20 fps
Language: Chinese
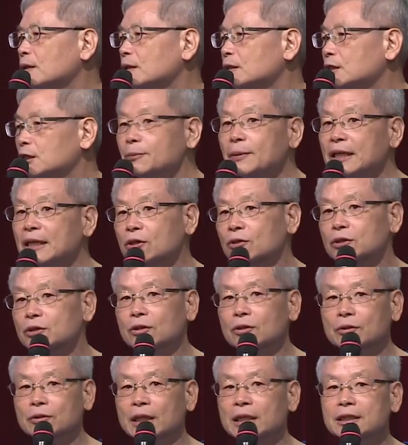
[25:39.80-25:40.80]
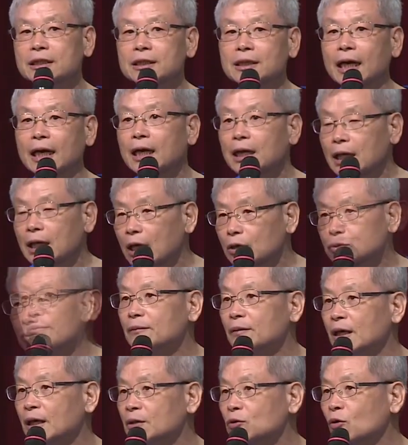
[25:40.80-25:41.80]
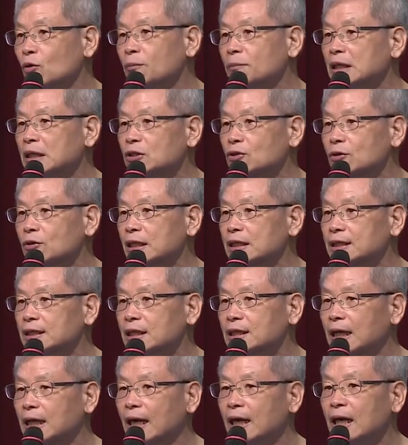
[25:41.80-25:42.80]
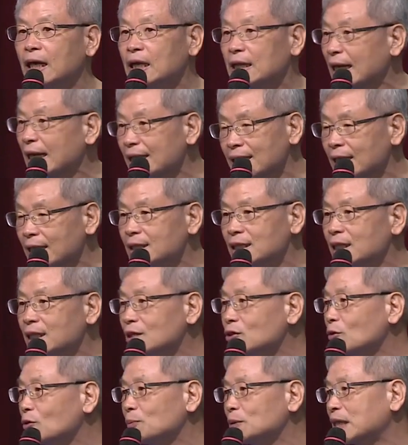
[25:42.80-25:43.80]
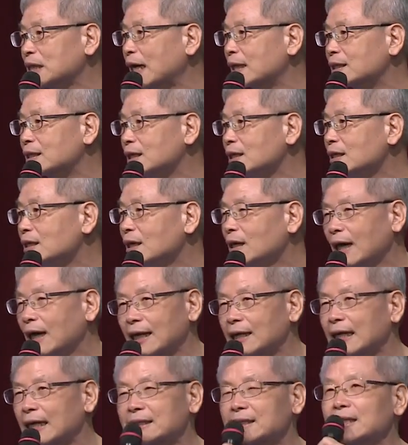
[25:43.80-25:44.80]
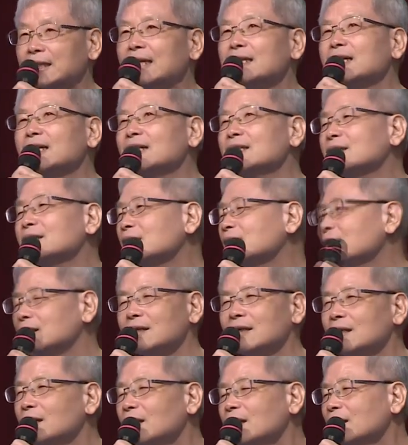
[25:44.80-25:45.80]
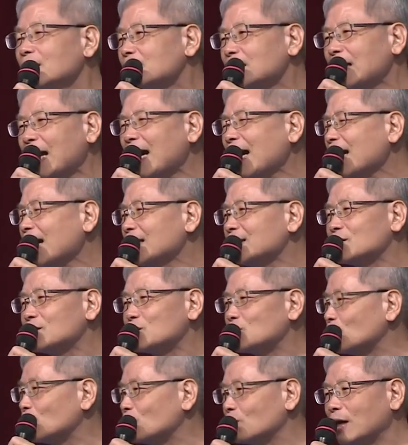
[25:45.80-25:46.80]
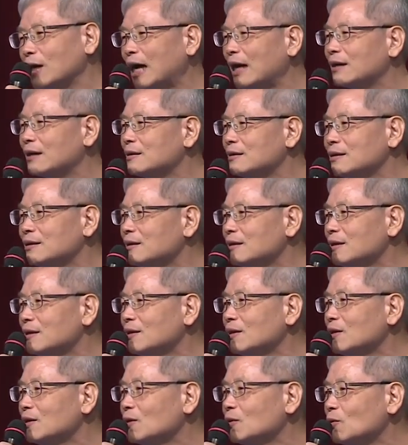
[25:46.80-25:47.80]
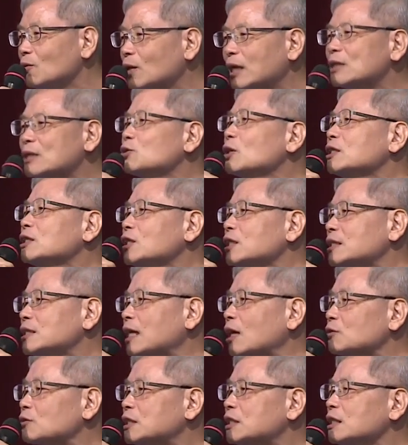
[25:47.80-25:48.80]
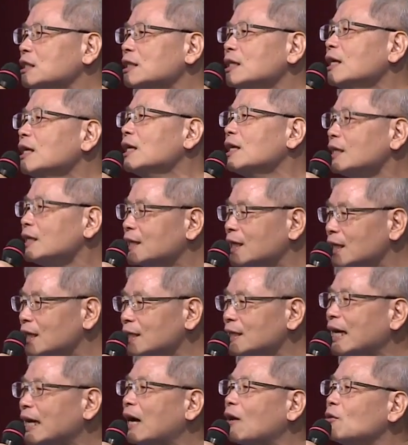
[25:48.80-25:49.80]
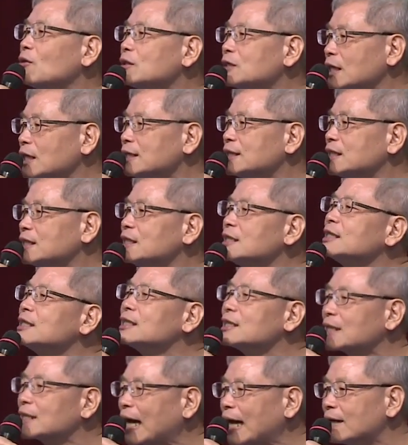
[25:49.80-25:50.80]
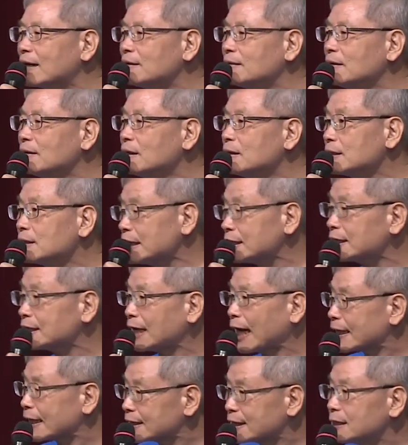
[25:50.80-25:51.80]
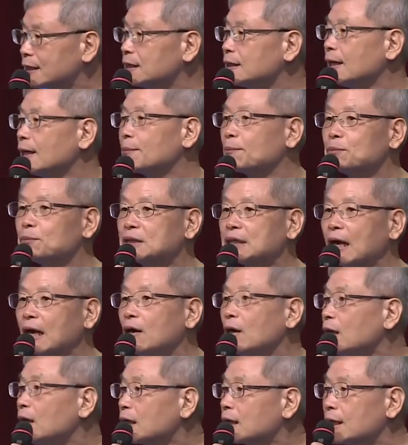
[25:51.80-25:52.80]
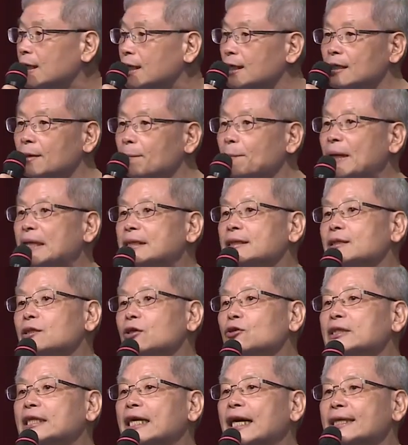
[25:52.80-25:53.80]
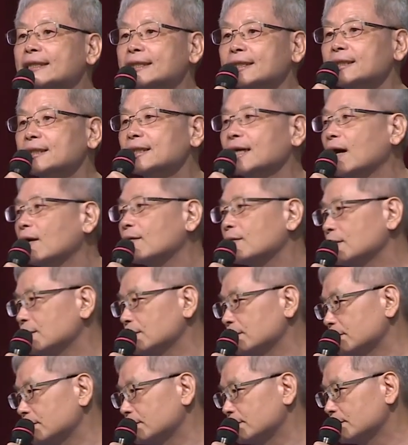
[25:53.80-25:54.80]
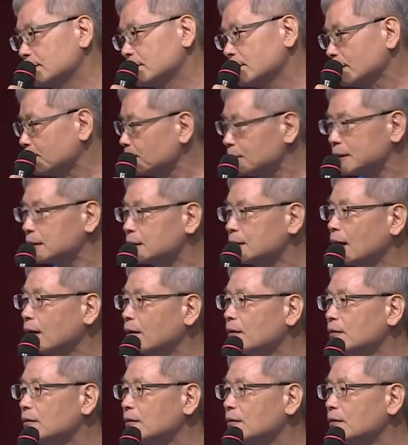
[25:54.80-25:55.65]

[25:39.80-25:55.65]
即便有时候原始点告诉很多民众的真相，他连听都不想听。哎呀，三天太久了，我干脆去找西医，一颗药先吃一吃看。但是他吃了不知道，可能一辈子都这样吃药，他不知道。